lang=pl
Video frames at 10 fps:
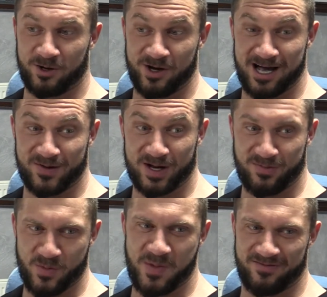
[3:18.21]
tylko ja
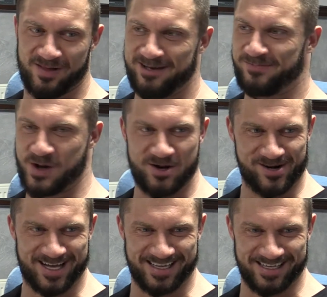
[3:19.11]
akurat po Pawle, po
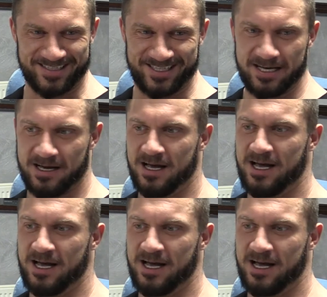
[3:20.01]
jego kadencji,